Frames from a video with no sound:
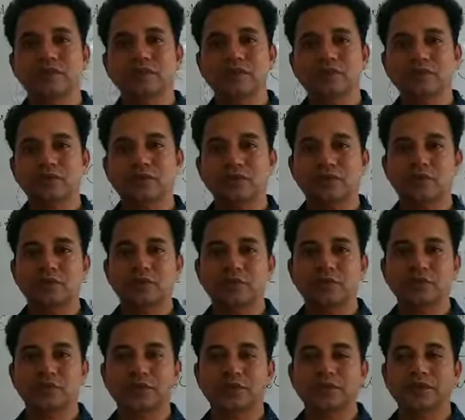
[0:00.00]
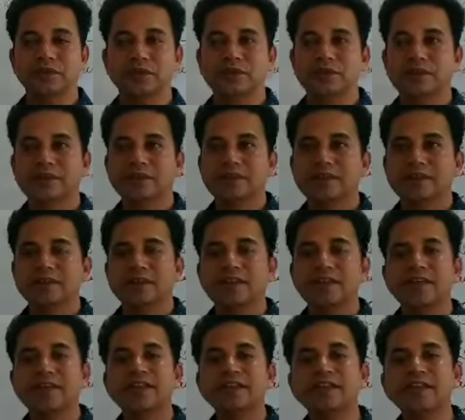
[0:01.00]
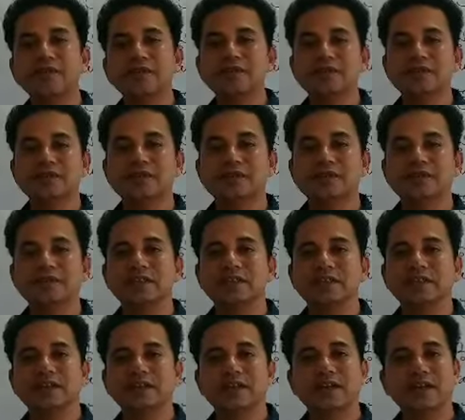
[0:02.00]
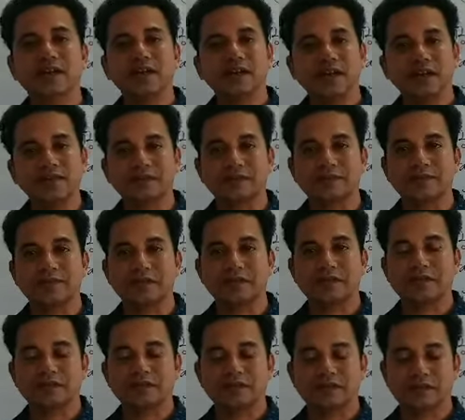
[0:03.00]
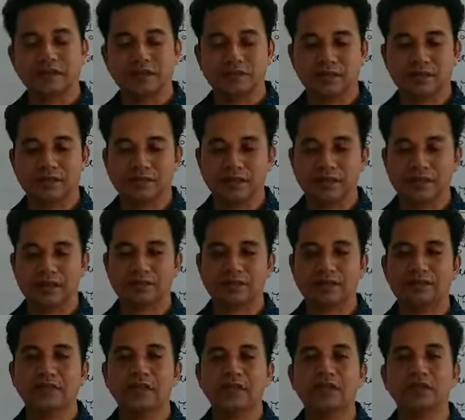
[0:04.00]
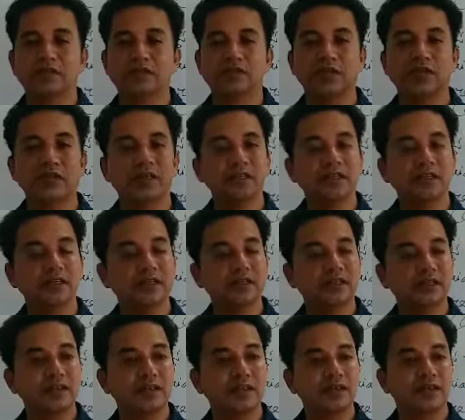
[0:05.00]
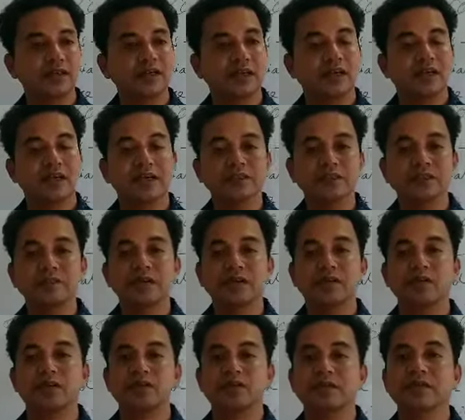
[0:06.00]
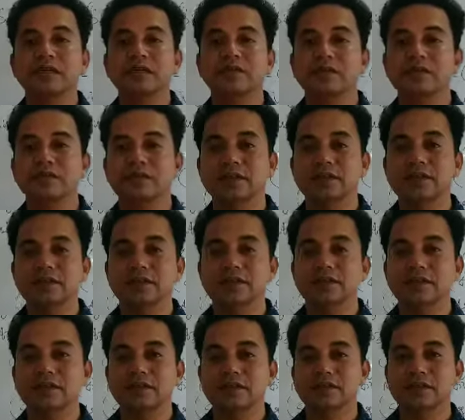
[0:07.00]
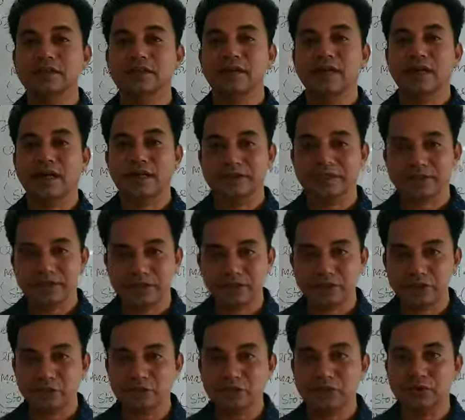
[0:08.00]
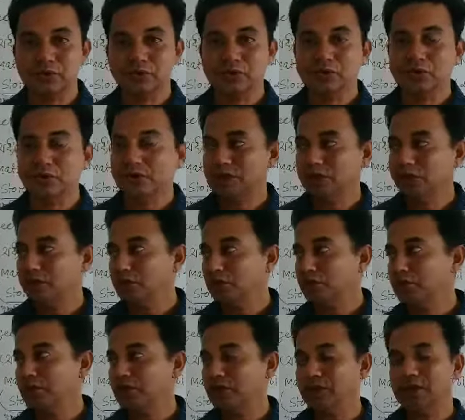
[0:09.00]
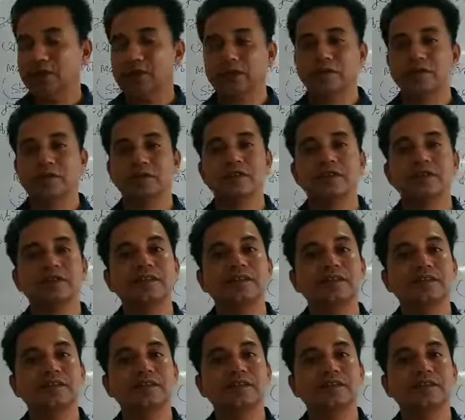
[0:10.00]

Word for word: একটা কলম রূপে এইটি হচ্ছে আমাদের কাঁচামাল কাঁচামাল অধ্যায় কাঁচামাল অধ্যায়ে আমাদের আছে ইউকিউ ইকোনমিক অর্ডার কোয়ান্টিটি